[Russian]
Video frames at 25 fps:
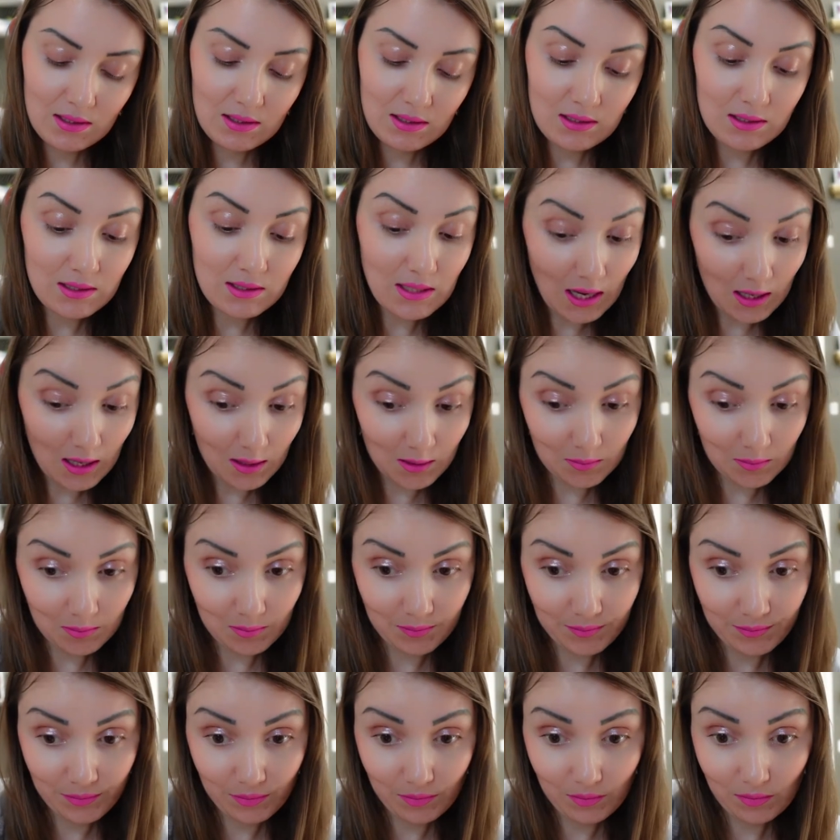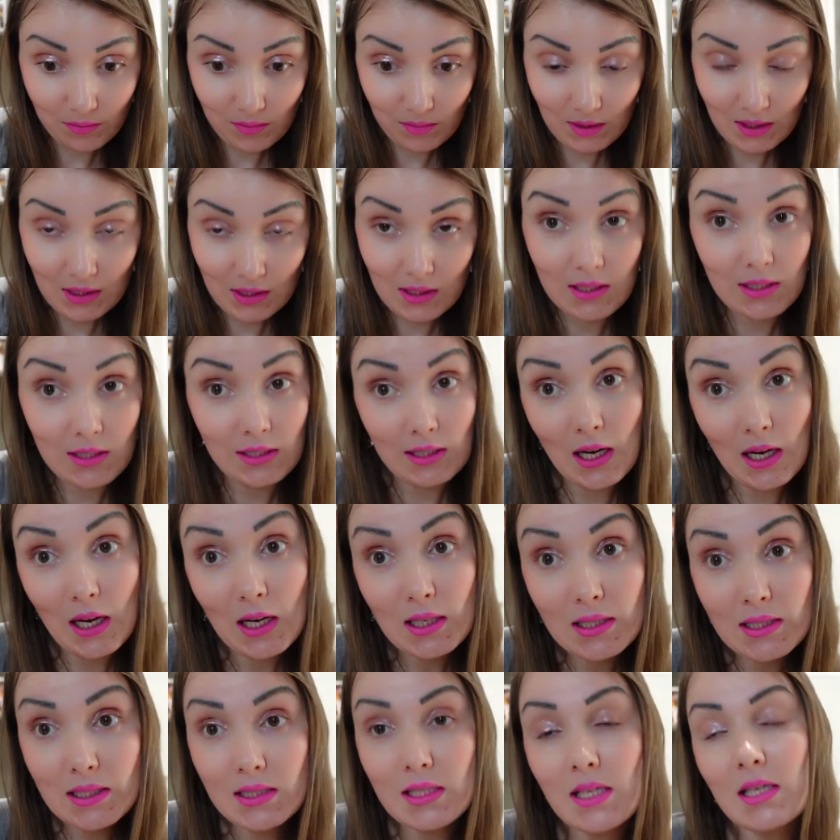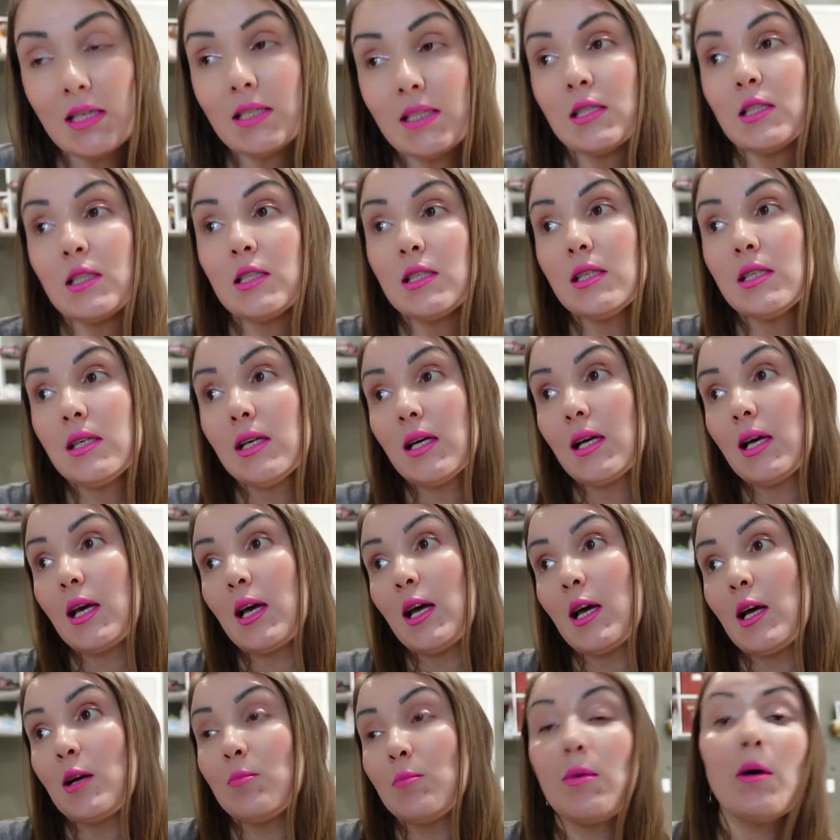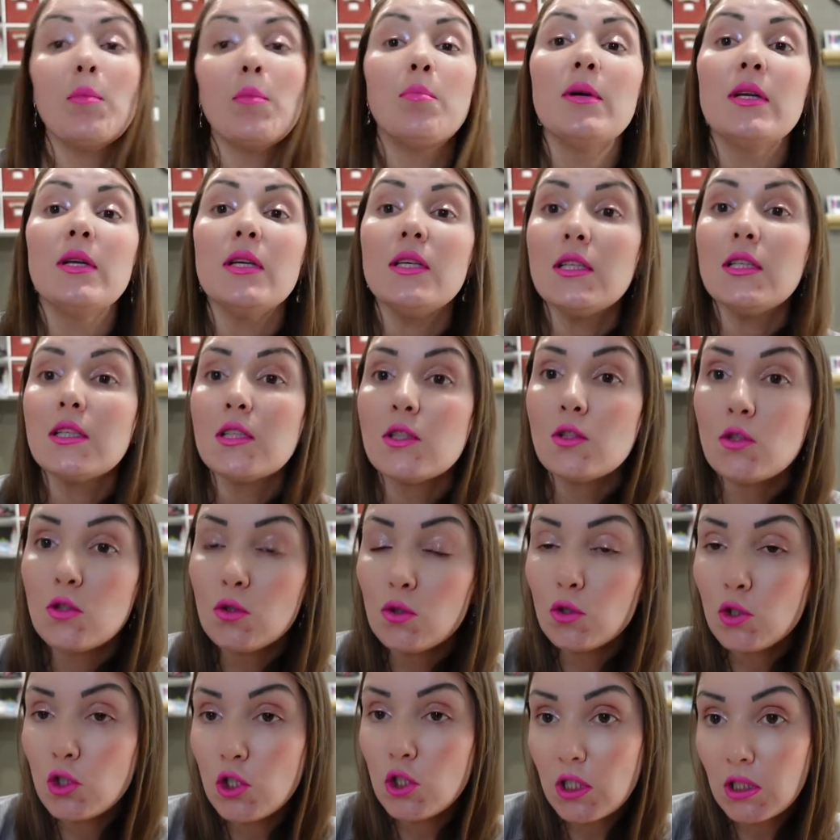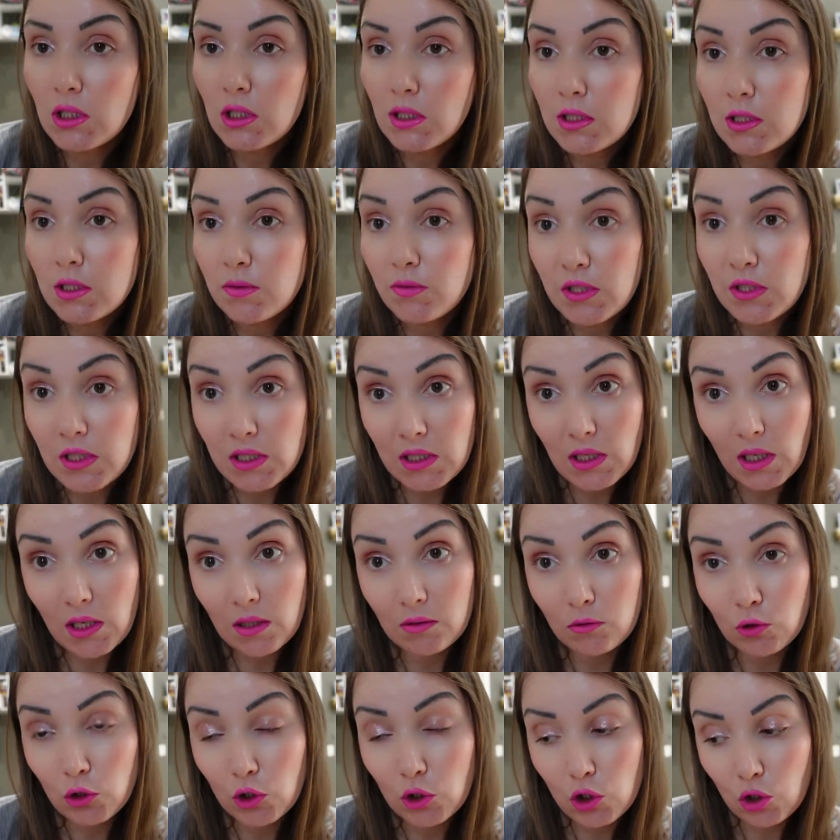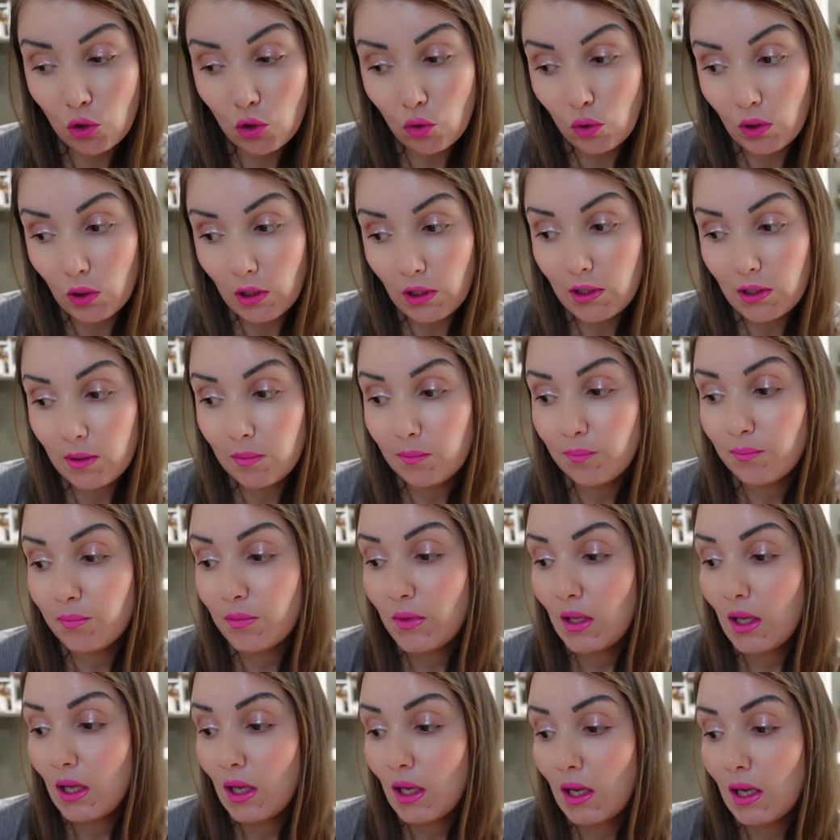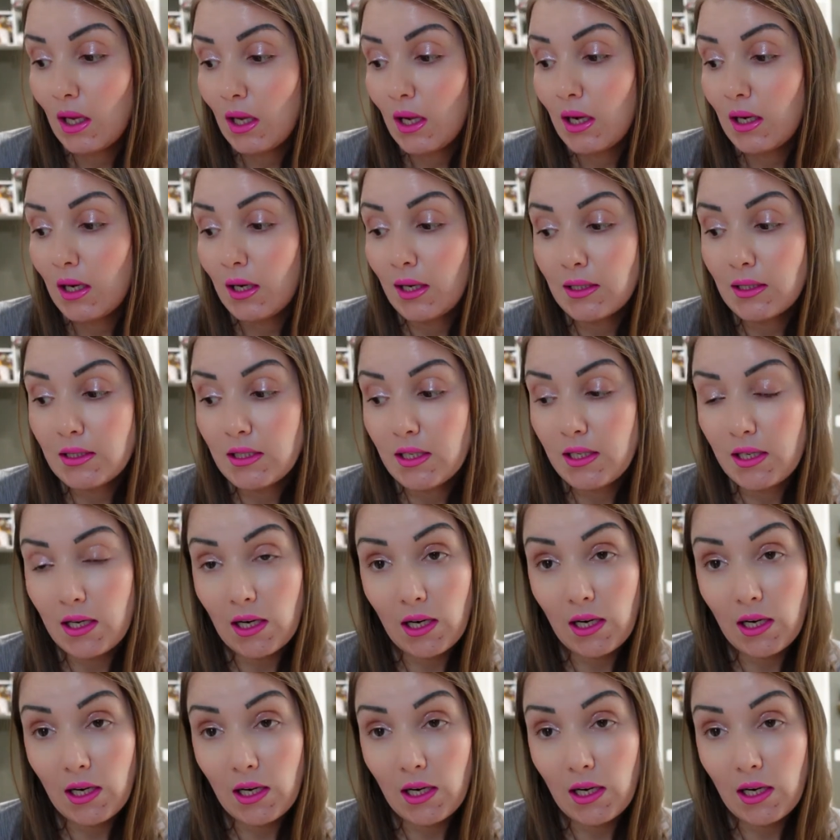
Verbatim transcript: Да, я здесь по приезду училась в языковой школе, где я,